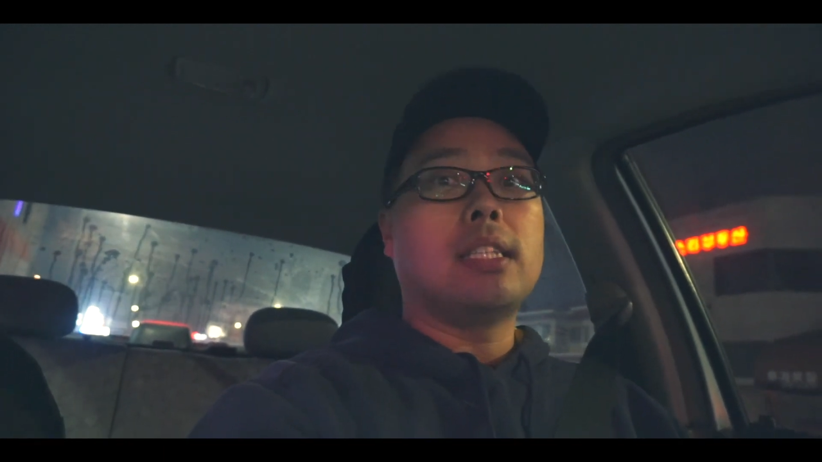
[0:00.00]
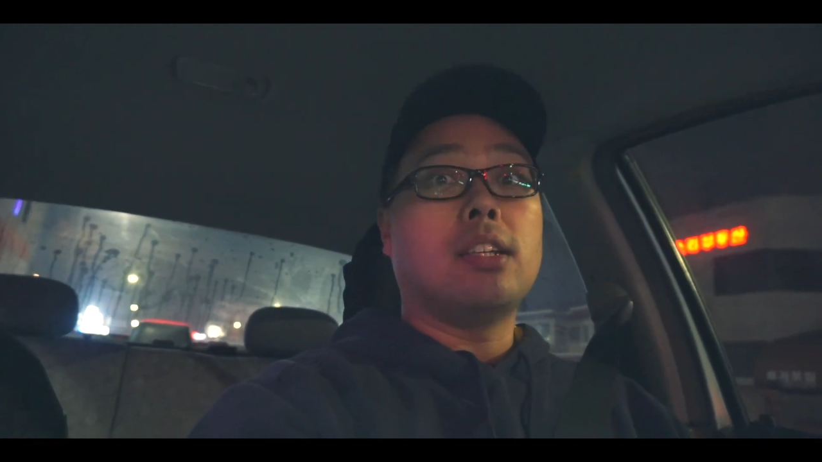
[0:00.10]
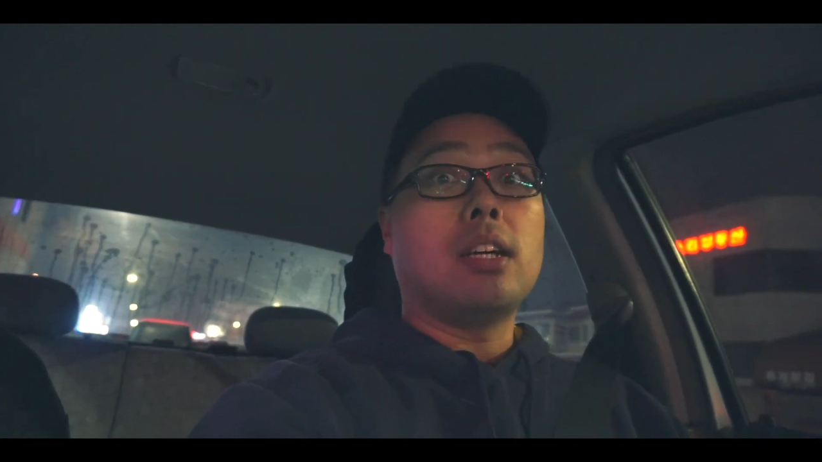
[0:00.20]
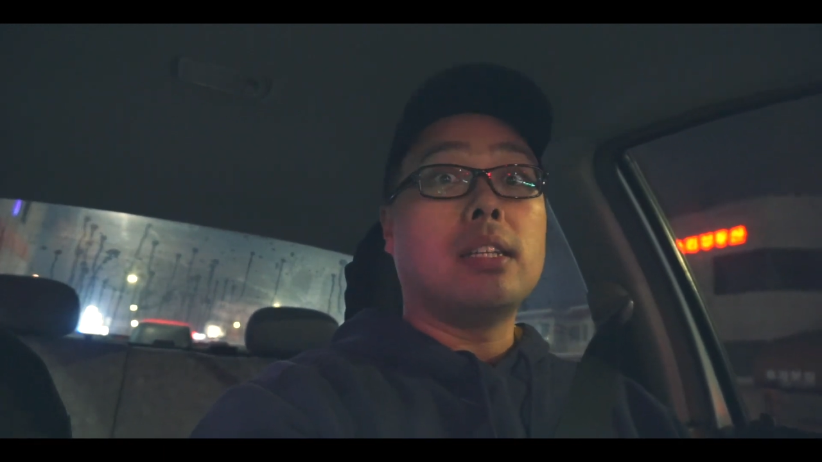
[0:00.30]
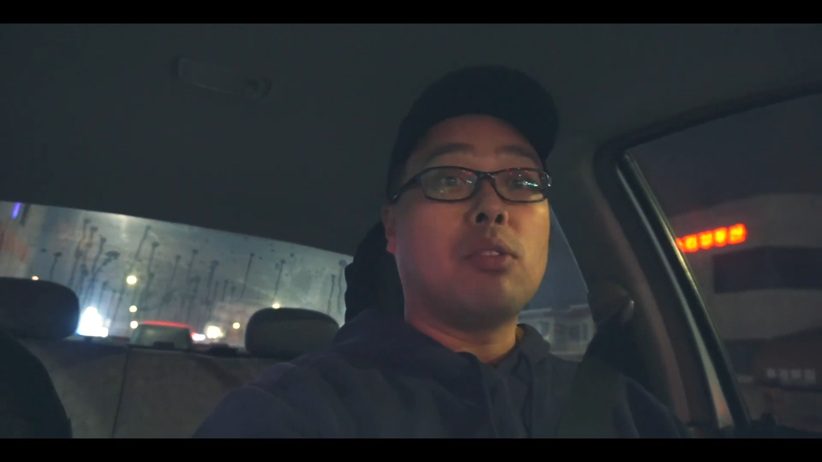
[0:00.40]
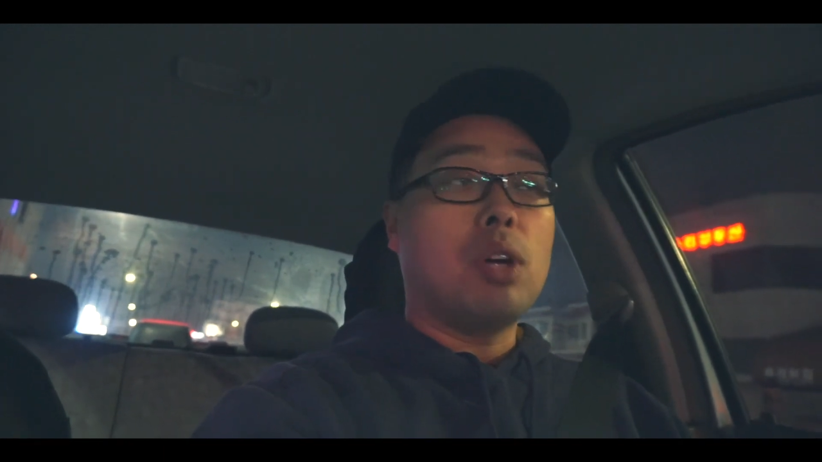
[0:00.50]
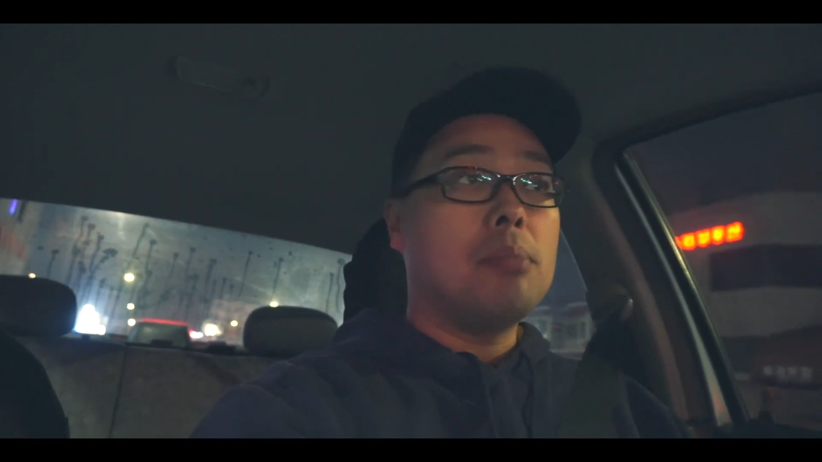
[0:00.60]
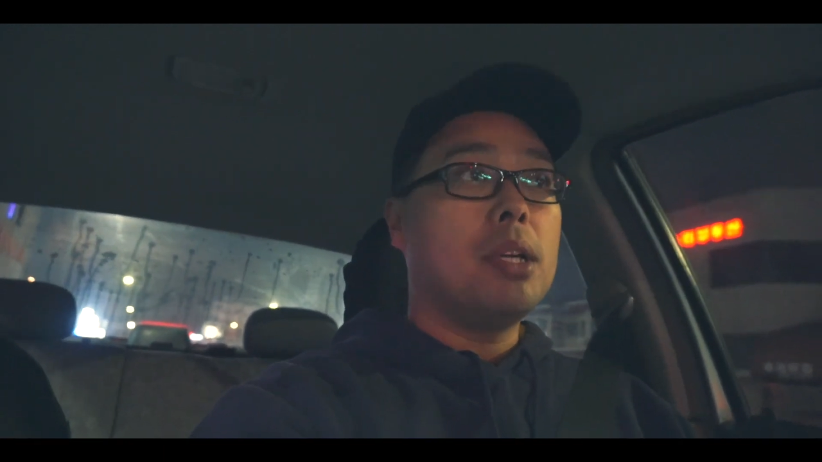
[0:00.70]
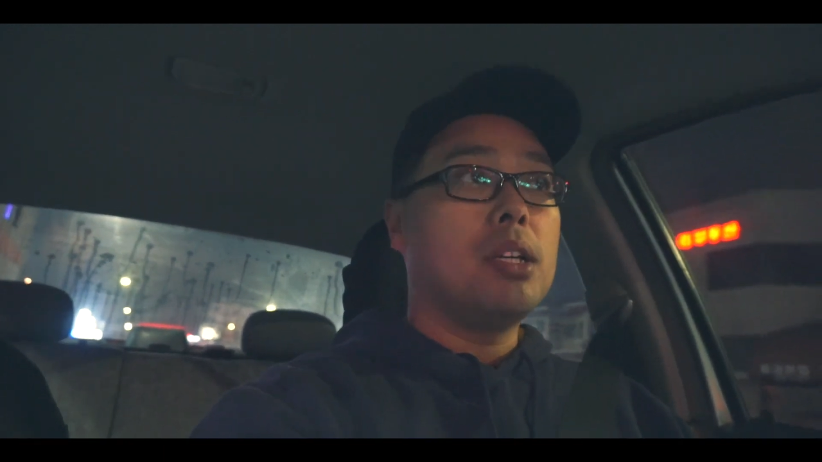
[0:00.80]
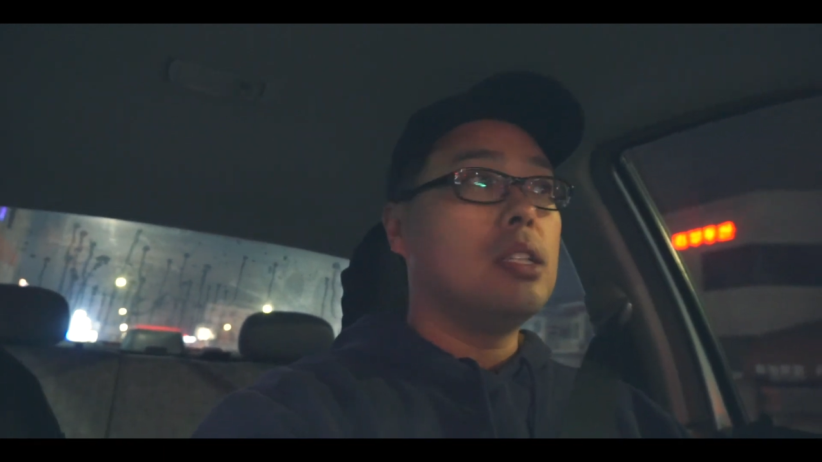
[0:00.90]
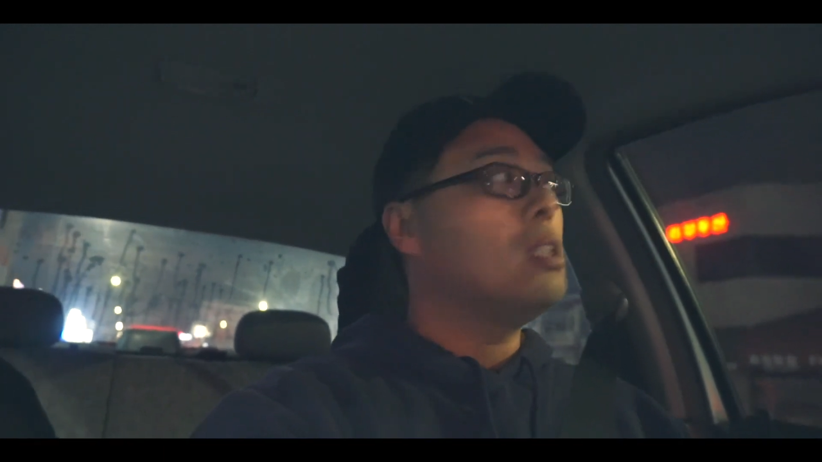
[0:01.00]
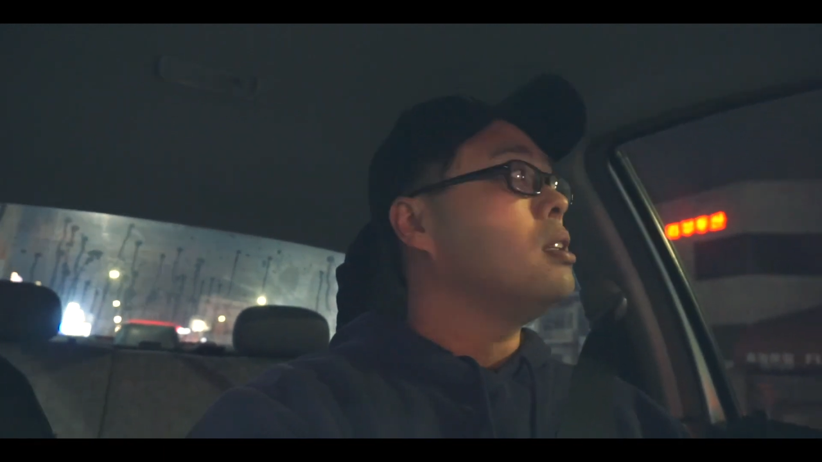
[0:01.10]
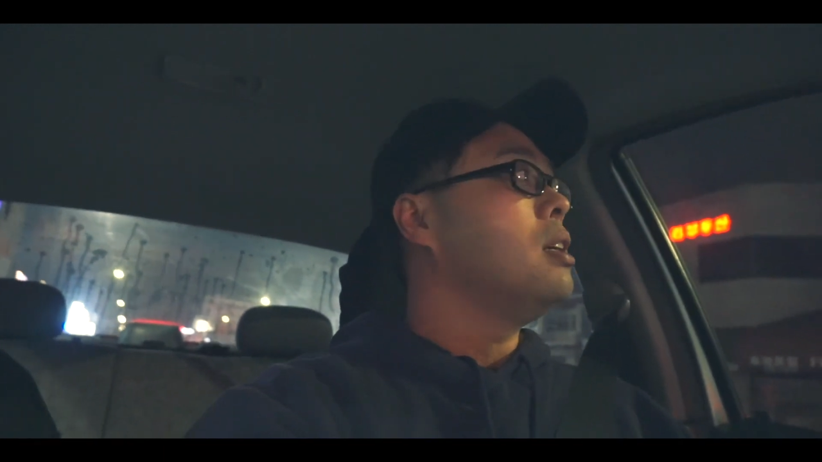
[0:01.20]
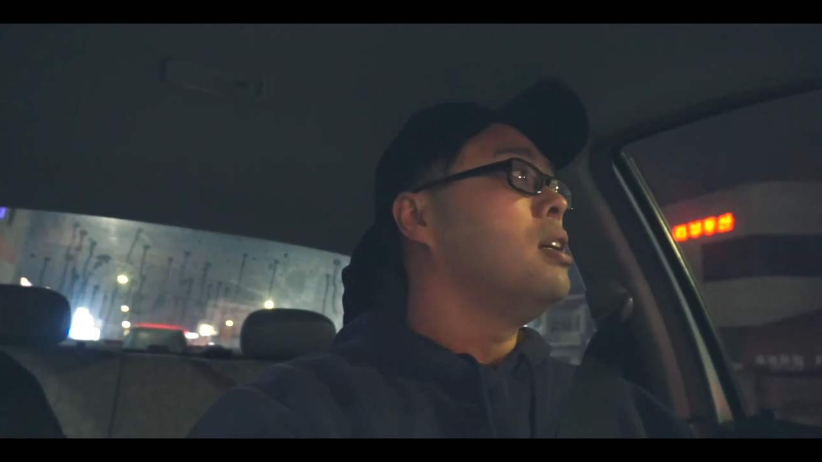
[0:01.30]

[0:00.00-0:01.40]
들어간다고 하면은